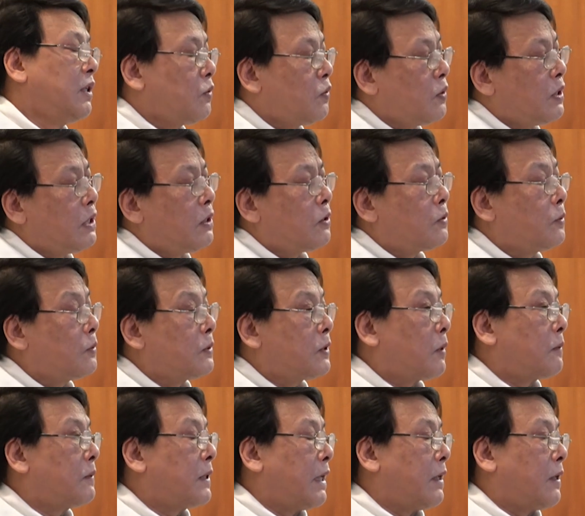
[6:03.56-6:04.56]
Chúa Giêsu
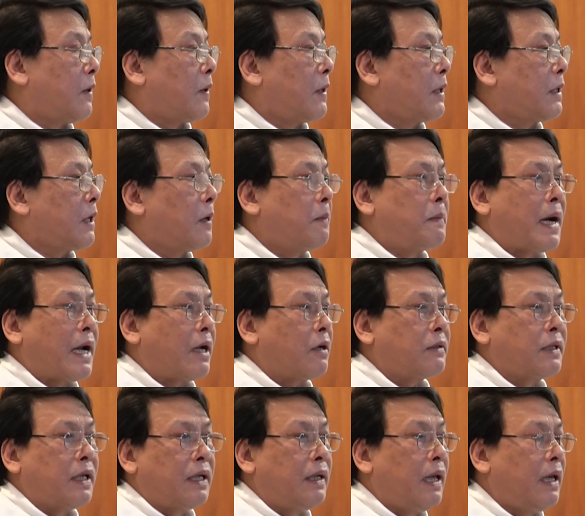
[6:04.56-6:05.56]
sau này nói không ai có
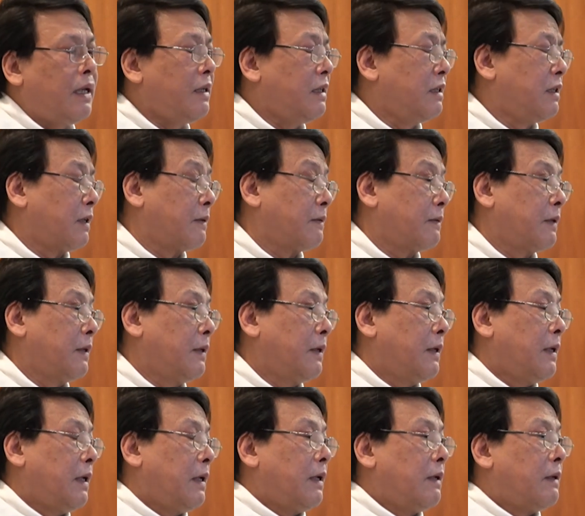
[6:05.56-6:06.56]
thể đến được
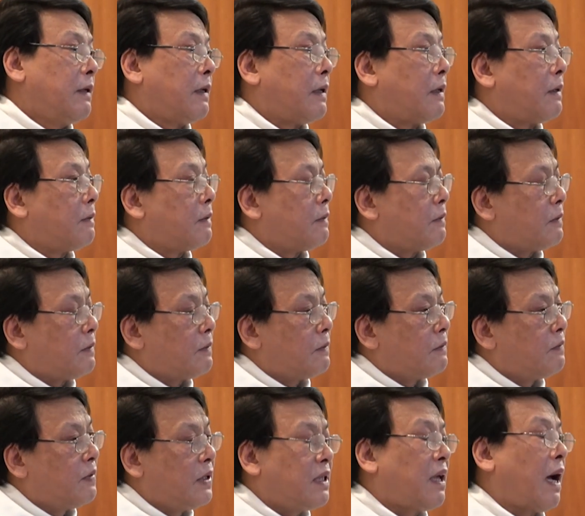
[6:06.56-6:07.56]
uh,
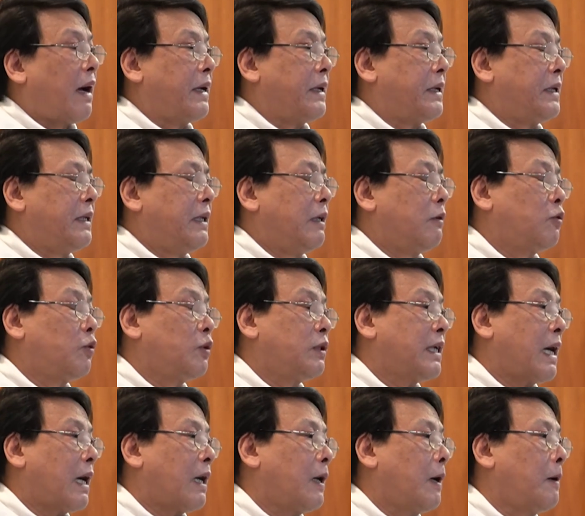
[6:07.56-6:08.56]
với thầy nếu Chúa
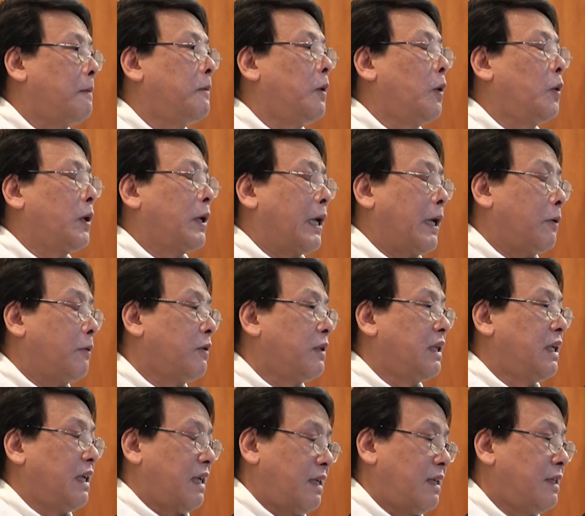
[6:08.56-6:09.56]
Cha không lôi kéo
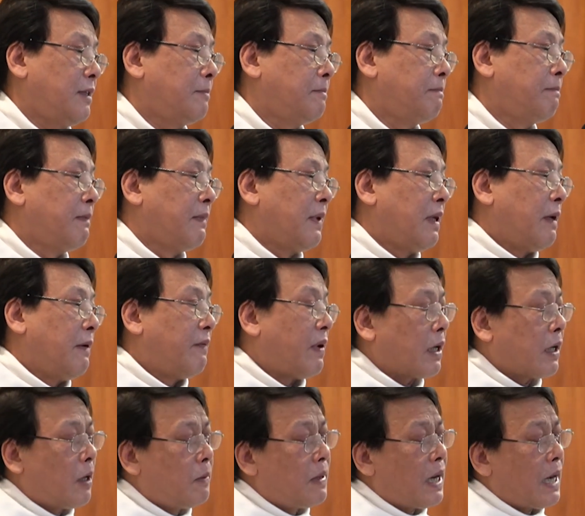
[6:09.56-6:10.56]
người ấy. Và
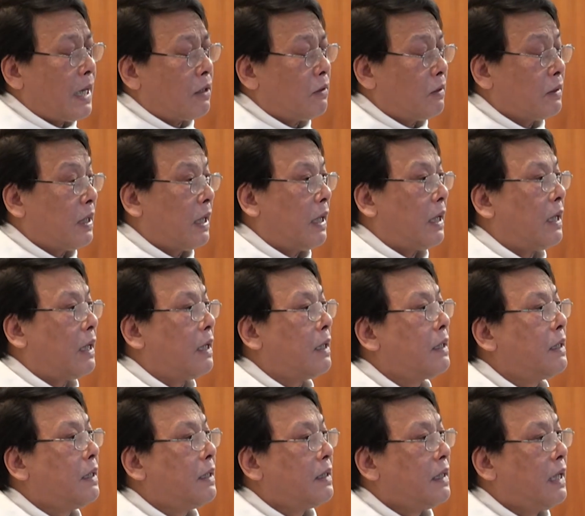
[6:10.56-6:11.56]
không ai có
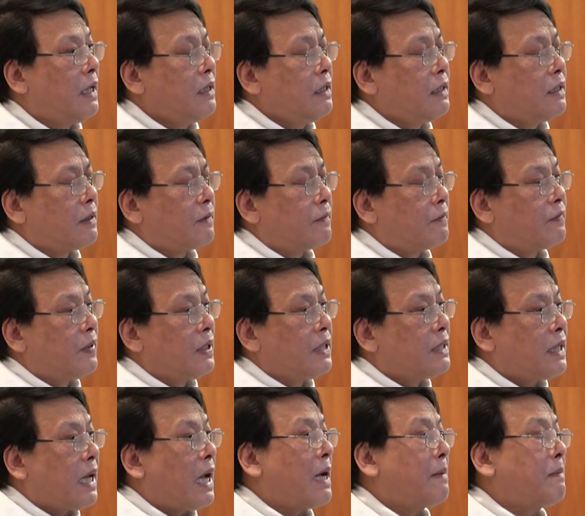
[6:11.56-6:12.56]
thể đến được với
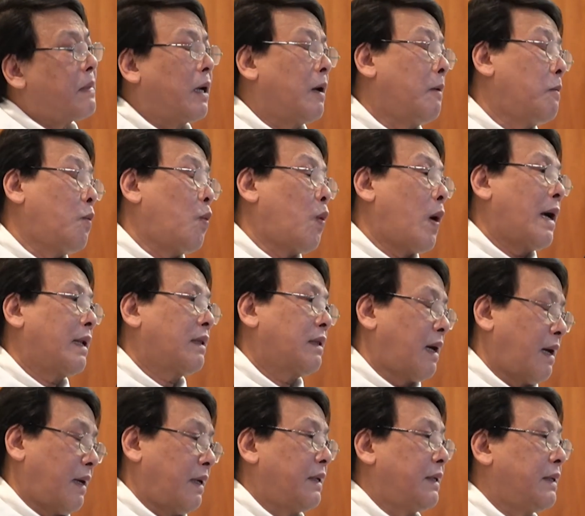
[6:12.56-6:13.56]
cha mà không qua thầy.